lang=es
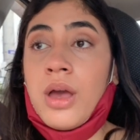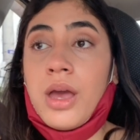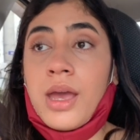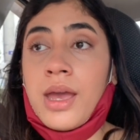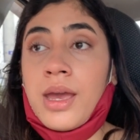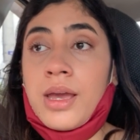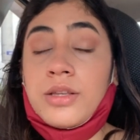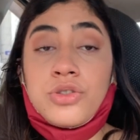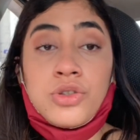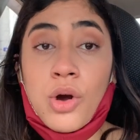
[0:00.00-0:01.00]

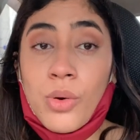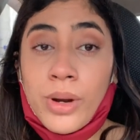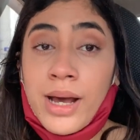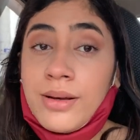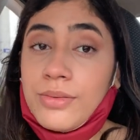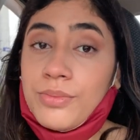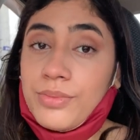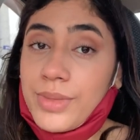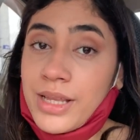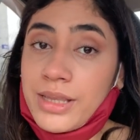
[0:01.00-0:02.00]
eh, sobra
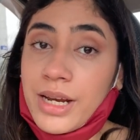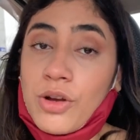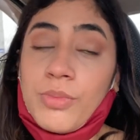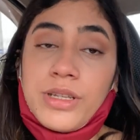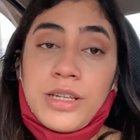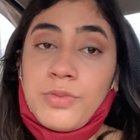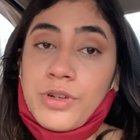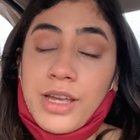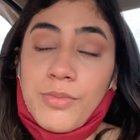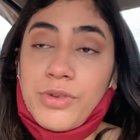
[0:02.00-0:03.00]
entre comillas,
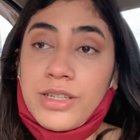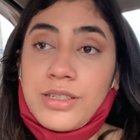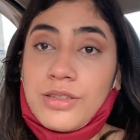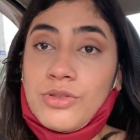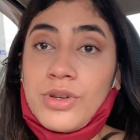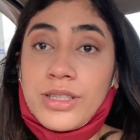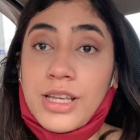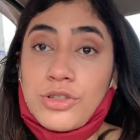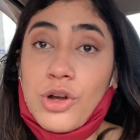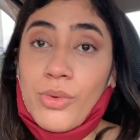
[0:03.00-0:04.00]
porque pues no es
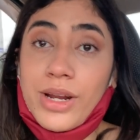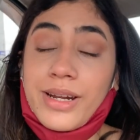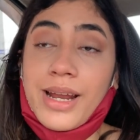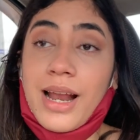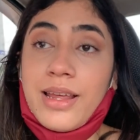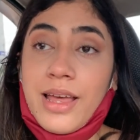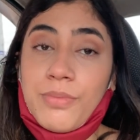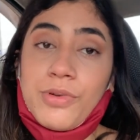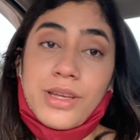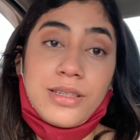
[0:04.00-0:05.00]
que sobre en
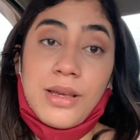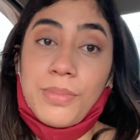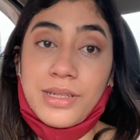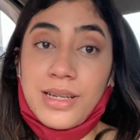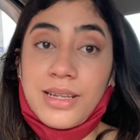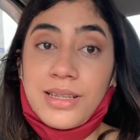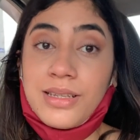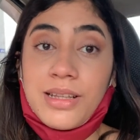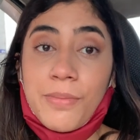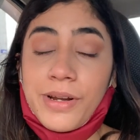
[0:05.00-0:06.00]
realidad, porque siempre se
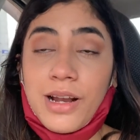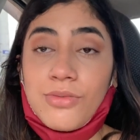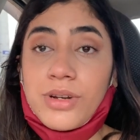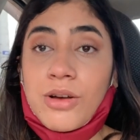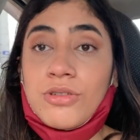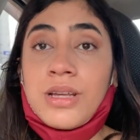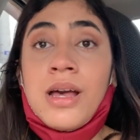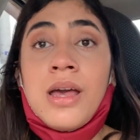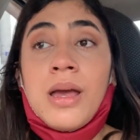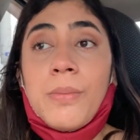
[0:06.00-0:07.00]
necesita para alguna
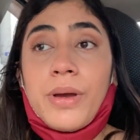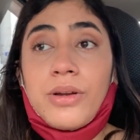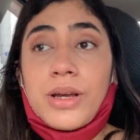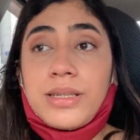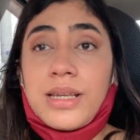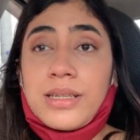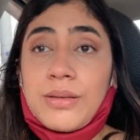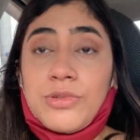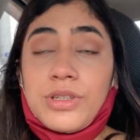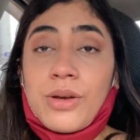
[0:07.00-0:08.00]
cosa, pero que si
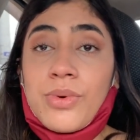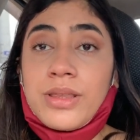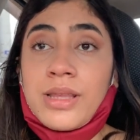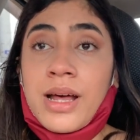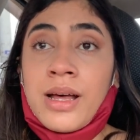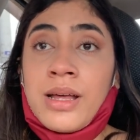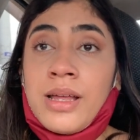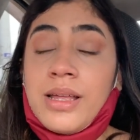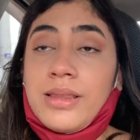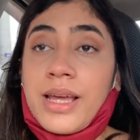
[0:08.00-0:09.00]
hacemos de cuenta
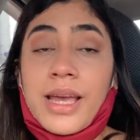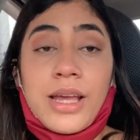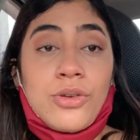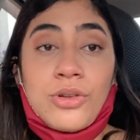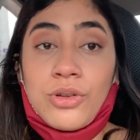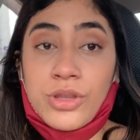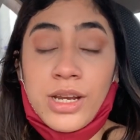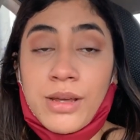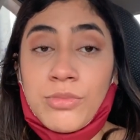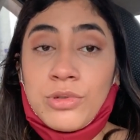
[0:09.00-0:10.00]
de que no lo
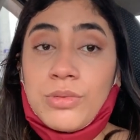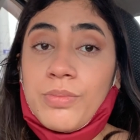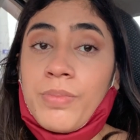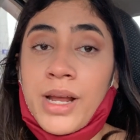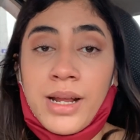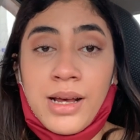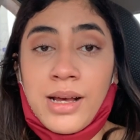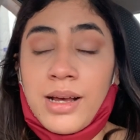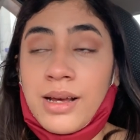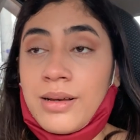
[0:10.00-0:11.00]
tenemos
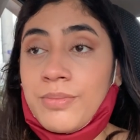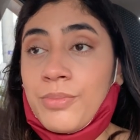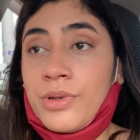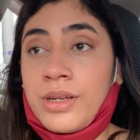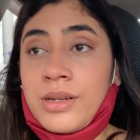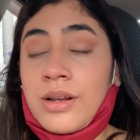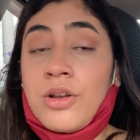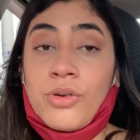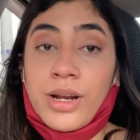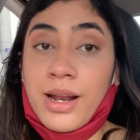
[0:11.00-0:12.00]
para poder
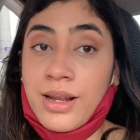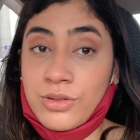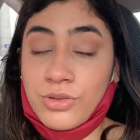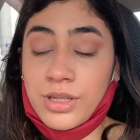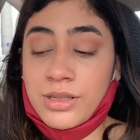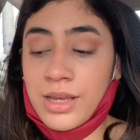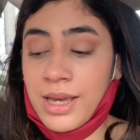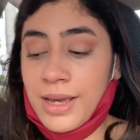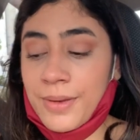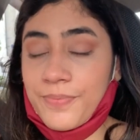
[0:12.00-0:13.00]
lograr las cosas
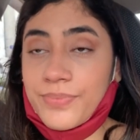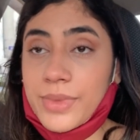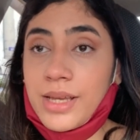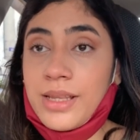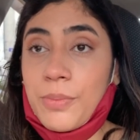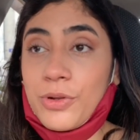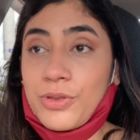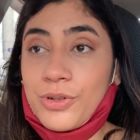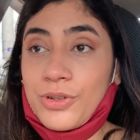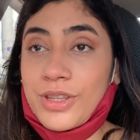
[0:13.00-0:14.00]
que de
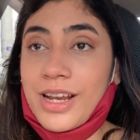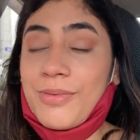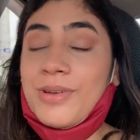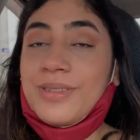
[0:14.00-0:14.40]
pronto no tenemos.